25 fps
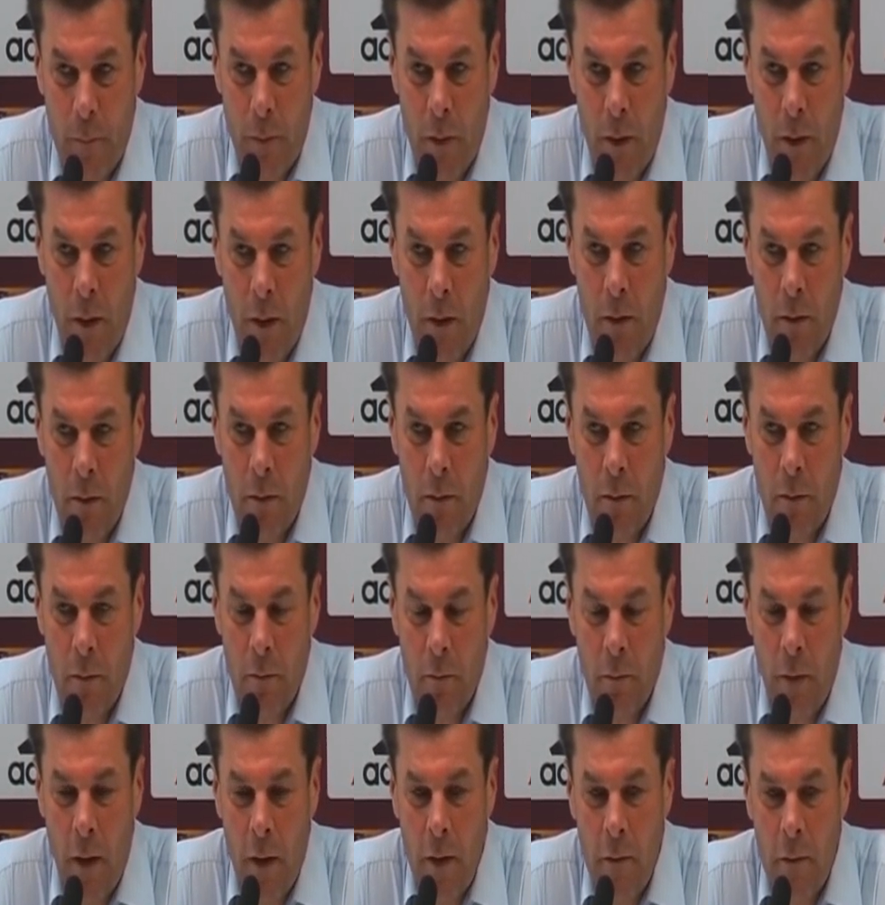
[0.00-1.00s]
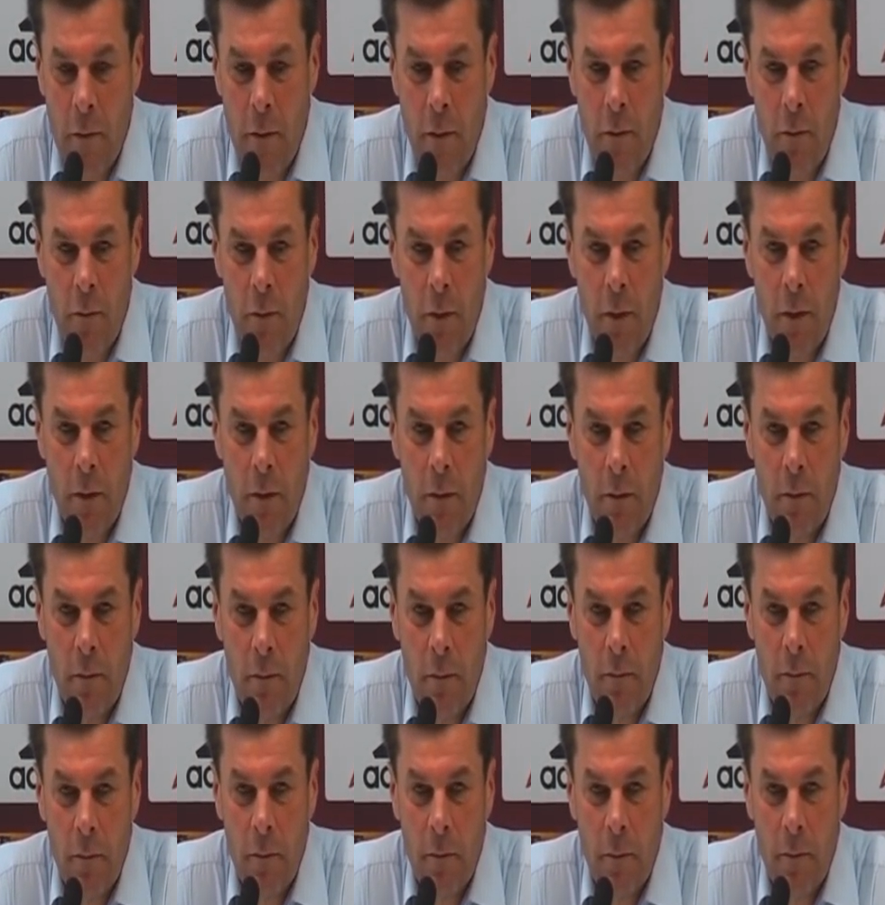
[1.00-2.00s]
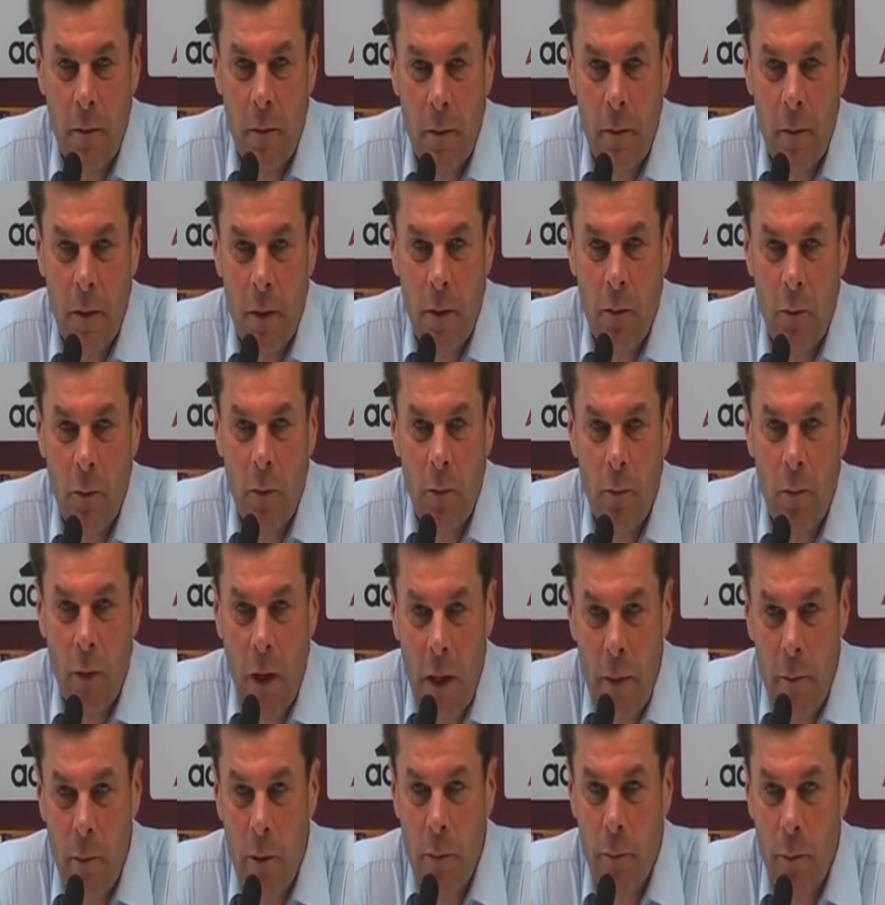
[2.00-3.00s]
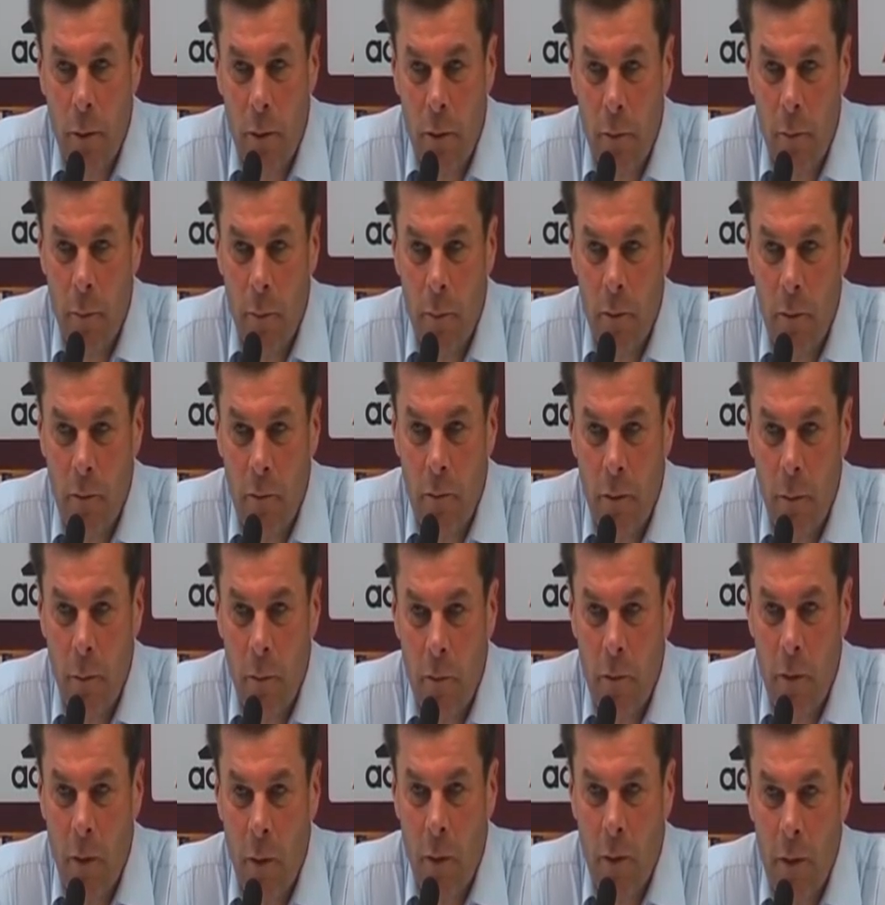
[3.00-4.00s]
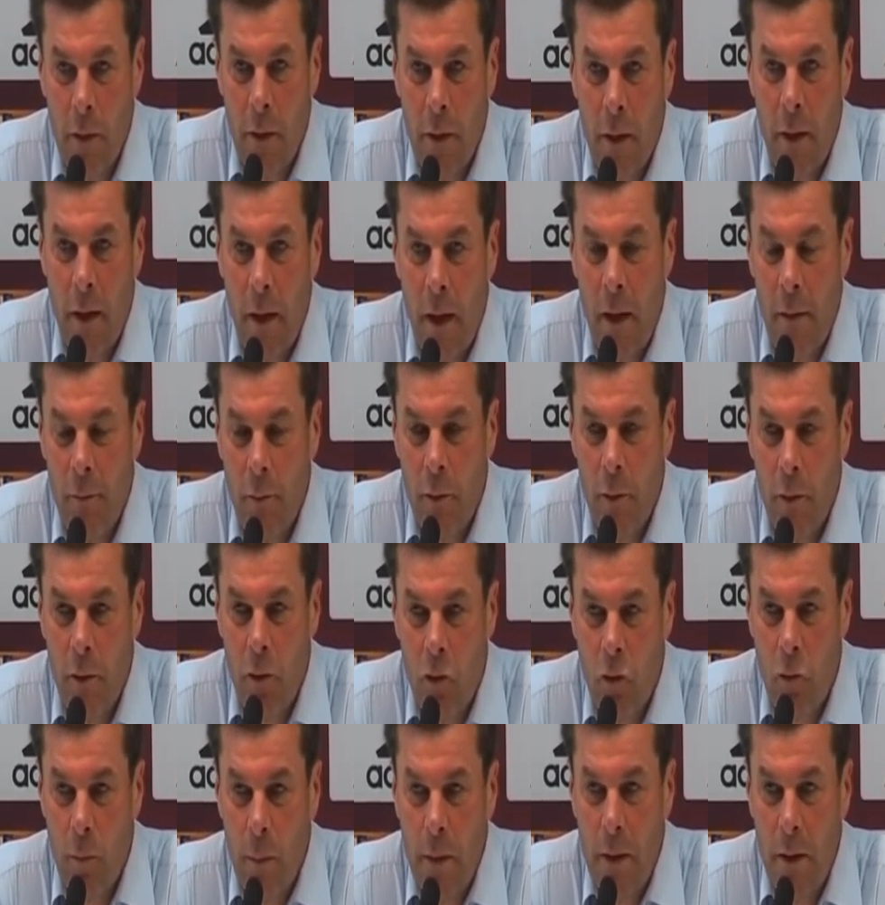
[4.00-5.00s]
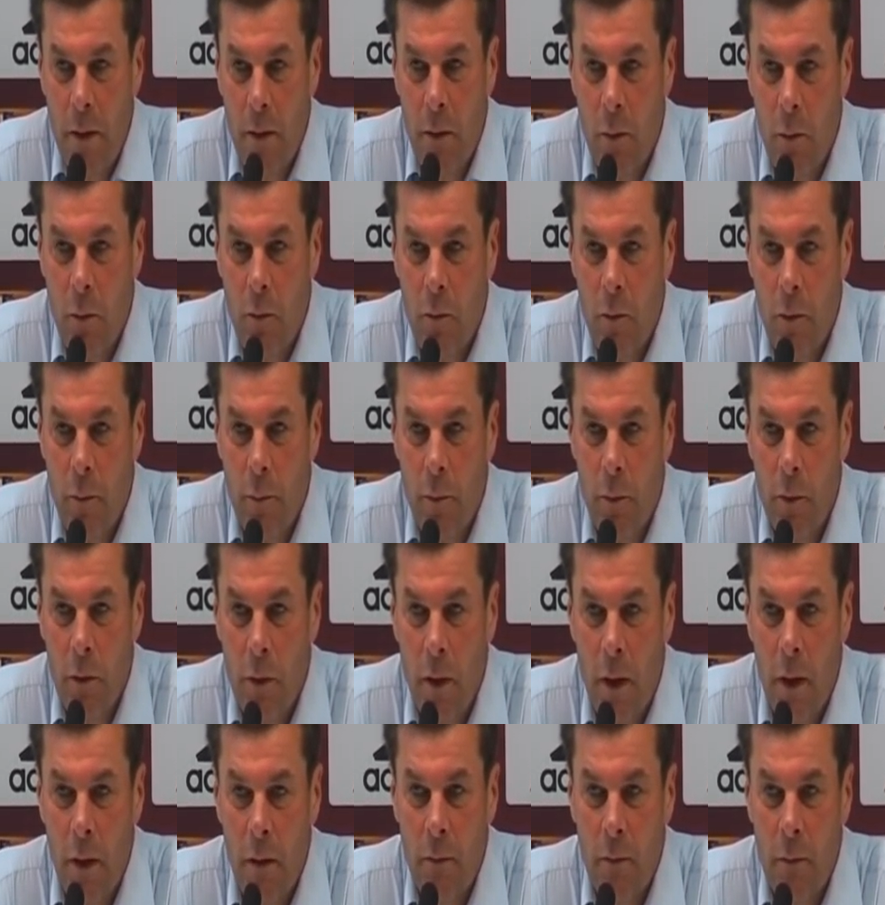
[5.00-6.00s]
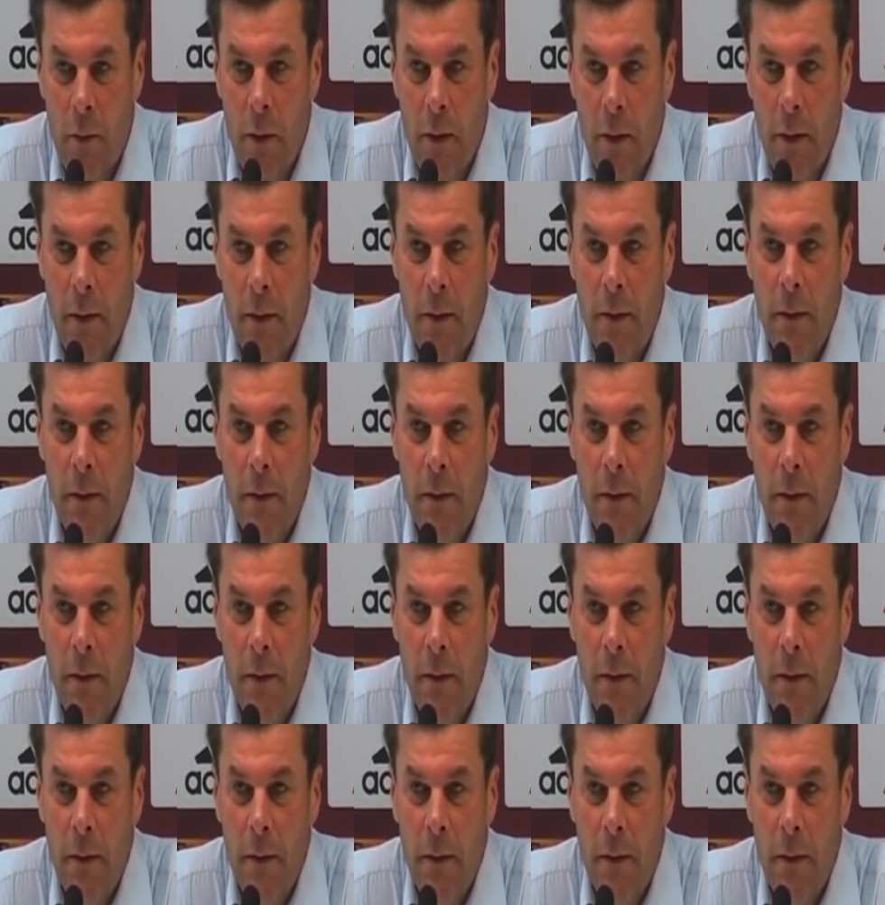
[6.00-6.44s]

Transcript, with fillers: Ja, ich weiß, dass wir nicht nur in Freiburg punkten müssen, wir müssen auch in den nachfolgenden Spielen noch unsere Punkte einfahren.